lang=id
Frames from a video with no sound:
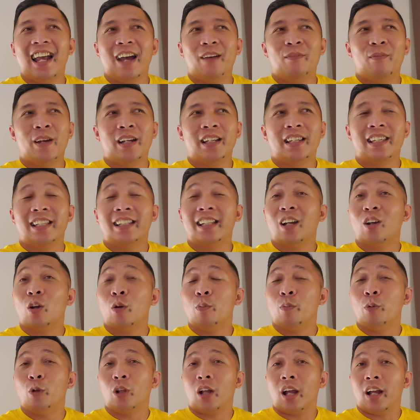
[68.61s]
apa kita
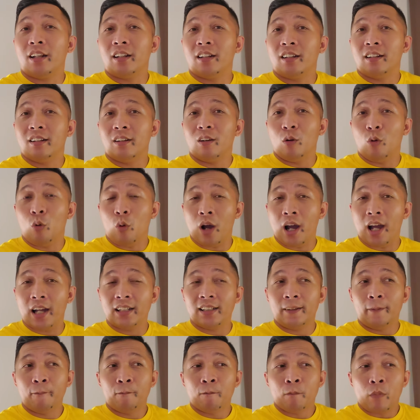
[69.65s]
kumpulkan uang